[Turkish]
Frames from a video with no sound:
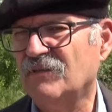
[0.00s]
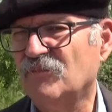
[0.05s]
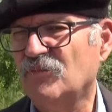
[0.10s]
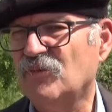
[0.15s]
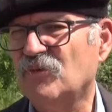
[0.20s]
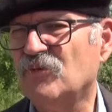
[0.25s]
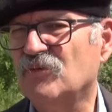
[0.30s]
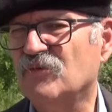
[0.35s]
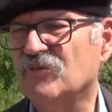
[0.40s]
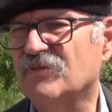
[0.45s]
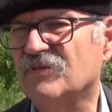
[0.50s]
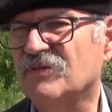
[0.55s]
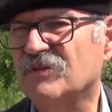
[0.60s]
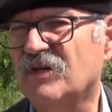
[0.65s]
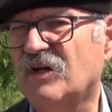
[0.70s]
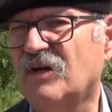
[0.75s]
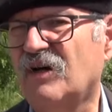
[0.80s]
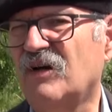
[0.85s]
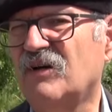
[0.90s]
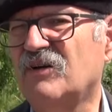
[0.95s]
bu
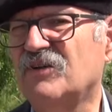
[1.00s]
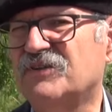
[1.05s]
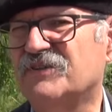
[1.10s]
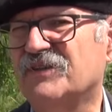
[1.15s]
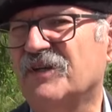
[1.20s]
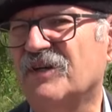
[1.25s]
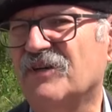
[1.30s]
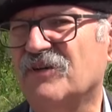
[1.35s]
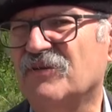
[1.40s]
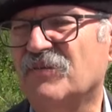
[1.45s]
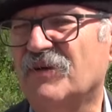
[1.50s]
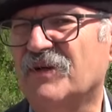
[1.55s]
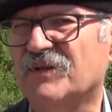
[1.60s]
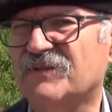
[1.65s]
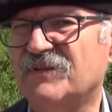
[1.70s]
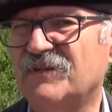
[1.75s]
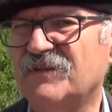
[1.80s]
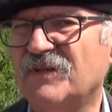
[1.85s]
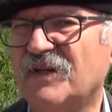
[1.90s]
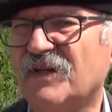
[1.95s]
ağır
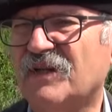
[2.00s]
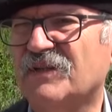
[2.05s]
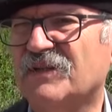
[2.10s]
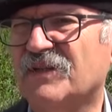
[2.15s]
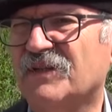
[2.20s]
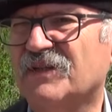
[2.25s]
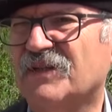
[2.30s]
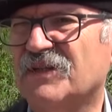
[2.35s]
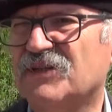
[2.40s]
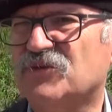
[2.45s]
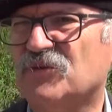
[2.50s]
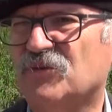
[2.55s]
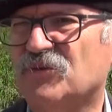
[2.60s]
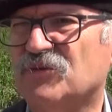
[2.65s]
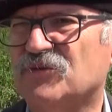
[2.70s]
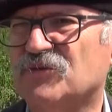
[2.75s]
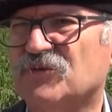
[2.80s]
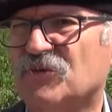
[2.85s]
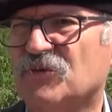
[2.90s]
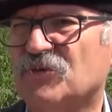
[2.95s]
tahribatın ne kadar geç
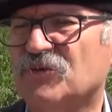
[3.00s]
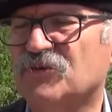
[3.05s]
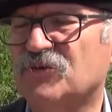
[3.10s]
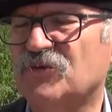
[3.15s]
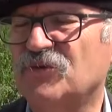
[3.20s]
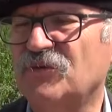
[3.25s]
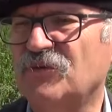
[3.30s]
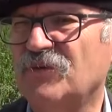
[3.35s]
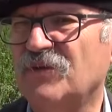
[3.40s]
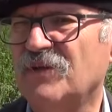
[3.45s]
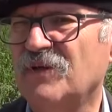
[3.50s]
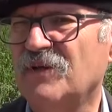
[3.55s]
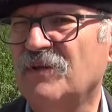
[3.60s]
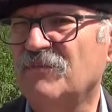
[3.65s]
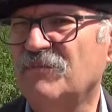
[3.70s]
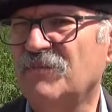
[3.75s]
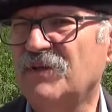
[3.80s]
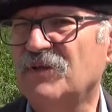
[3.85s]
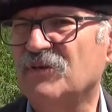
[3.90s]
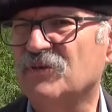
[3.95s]
olursa olsun
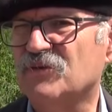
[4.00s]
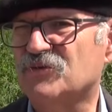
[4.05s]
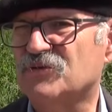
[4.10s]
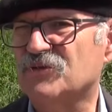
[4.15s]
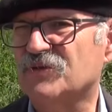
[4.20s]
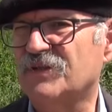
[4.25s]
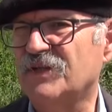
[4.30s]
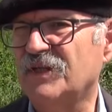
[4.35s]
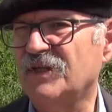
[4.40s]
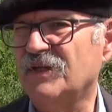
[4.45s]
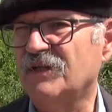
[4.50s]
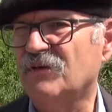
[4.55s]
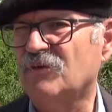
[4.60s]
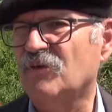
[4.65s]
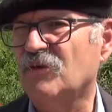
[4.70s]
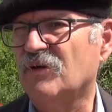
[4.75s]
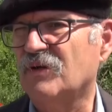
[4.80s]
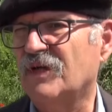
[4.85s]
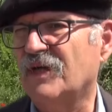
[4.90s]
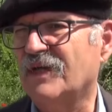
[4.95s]
bir ölçüde
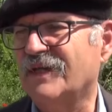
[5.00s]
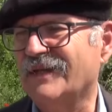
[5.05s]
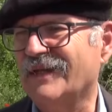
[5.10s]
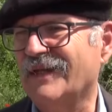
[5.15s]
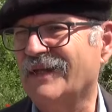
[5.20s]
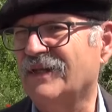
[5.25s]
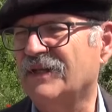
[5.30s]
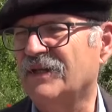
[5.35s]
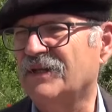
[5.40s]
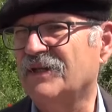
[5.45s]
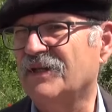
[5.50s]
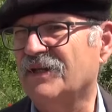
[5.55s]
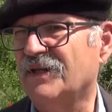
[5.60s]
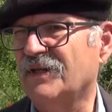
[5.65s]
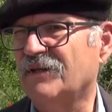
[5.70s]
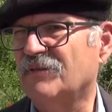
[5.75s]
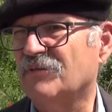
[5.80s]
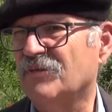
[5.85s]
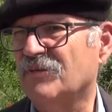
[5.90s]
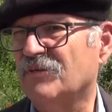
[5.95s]

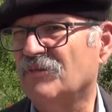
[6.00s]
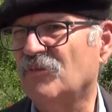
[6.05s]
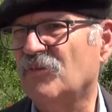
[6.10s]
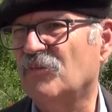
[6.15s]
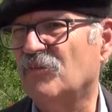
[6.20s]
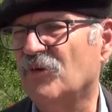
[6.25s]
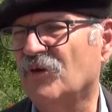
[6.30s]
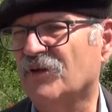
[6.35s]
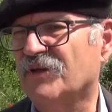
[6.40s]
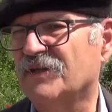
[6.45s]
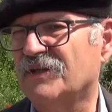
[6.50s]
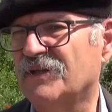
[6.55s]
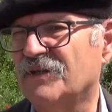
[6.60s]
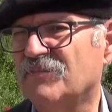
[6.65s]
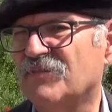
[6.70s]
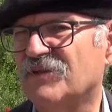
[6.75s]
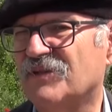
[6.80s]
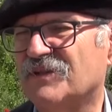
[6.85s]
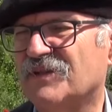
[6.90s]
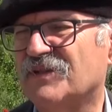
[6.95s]
engellenerek bu
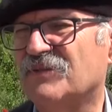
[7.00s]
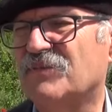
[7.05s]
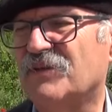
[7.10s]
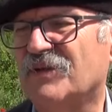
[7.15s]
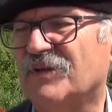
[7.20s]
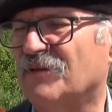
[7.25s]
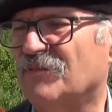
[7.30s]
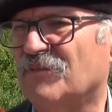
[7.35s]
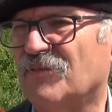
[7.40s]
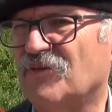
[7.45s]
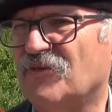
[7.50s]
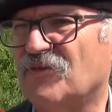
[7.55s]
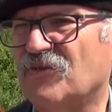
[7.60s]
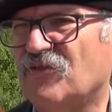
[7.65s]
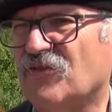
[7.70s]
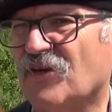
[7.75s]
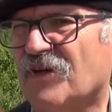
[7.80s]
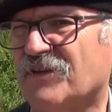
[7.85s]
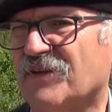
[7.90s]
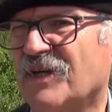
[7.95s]
bölgede bir tedbir alınması
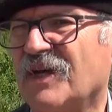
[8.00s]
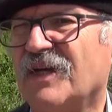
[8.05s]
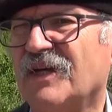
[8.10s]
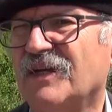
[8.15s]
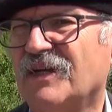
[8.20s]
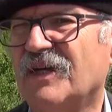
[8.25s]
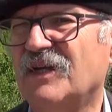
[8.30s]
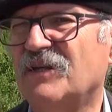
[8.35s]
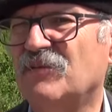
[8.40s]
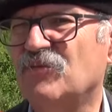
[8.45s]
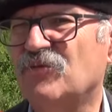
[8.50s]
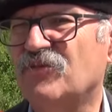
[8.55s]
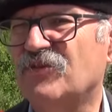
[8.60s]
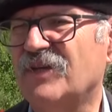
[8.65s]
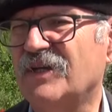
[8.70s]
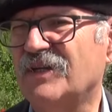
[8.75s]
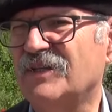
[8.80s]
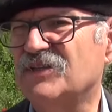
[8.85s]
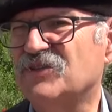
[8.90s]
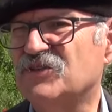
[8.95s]
şart. Yani bu
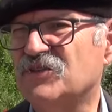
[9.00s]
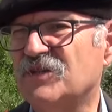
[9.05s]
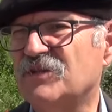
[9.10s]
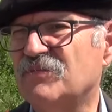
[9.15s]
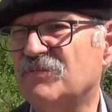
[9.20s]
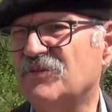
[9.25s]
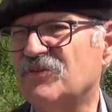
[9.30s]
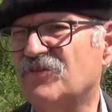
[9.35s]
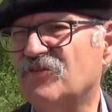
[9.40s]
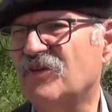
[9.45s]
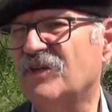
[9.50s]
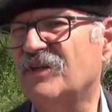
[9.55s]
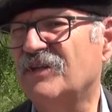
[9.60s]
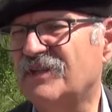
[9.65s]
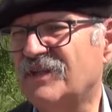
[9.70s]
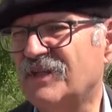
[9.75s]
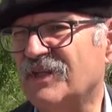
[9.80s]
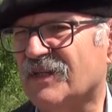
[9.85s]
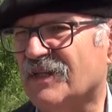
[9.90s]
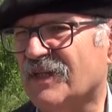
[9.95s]
sadece bir şey
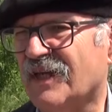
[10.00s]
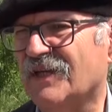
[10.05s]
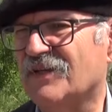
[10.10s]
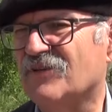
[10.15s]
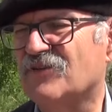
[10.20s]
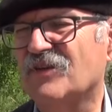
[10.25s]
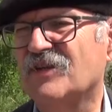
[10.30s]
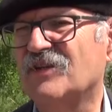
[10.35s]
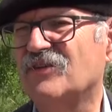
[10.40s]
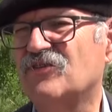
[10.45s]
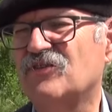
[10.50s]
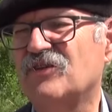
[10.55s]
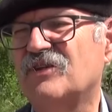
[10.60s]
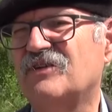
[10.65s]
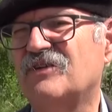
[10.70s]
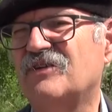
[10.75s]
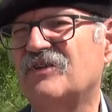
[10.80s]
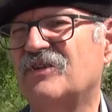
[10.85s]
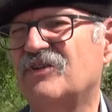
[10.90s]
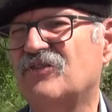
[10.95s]
değil. Yani sadece
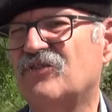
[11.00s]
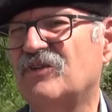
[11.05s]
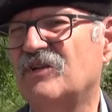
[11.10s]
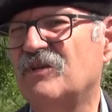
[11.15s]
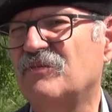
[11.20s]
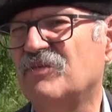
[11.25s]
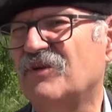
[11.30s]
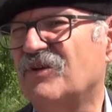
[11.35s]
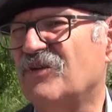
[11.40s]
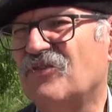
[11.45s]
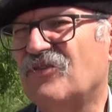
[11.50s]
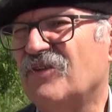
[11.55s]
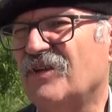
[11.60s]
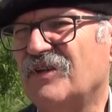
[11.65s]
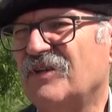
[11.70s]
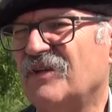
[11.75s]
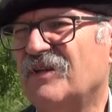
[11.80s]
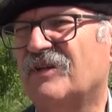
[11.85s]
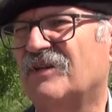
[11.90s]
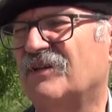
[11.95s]
Edirne için değil bir
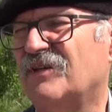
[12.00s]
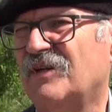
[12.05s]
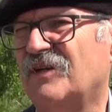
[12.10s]
insanlık